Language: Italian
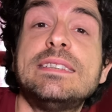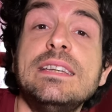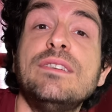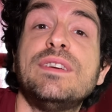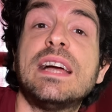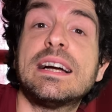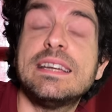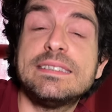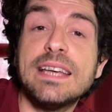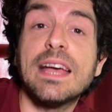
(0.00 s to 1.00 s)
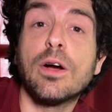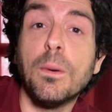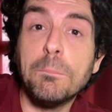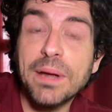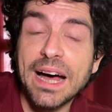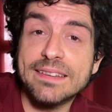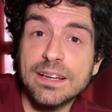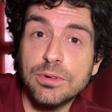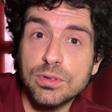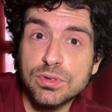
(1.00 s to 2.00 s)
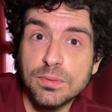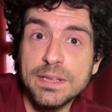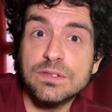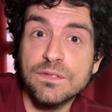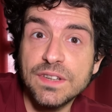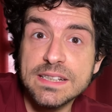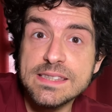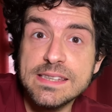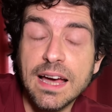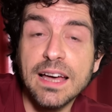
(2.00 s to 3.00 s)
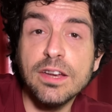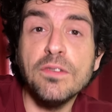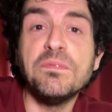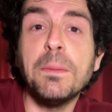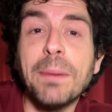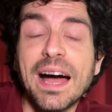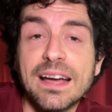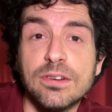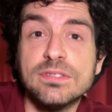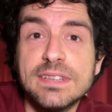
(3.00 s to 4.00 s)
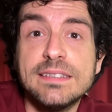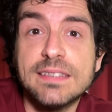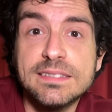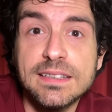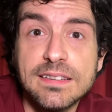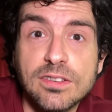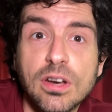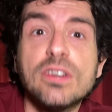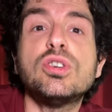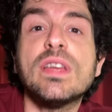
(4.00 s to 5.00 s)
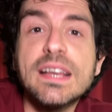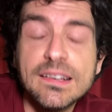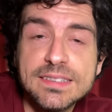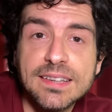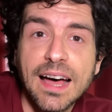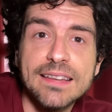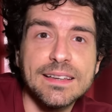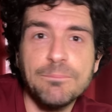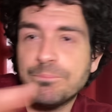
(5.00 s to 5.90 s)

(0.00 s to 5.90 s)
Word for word: Significa che se comprate quello strumento finanziario vi pagano 37 dollari, cioè incassate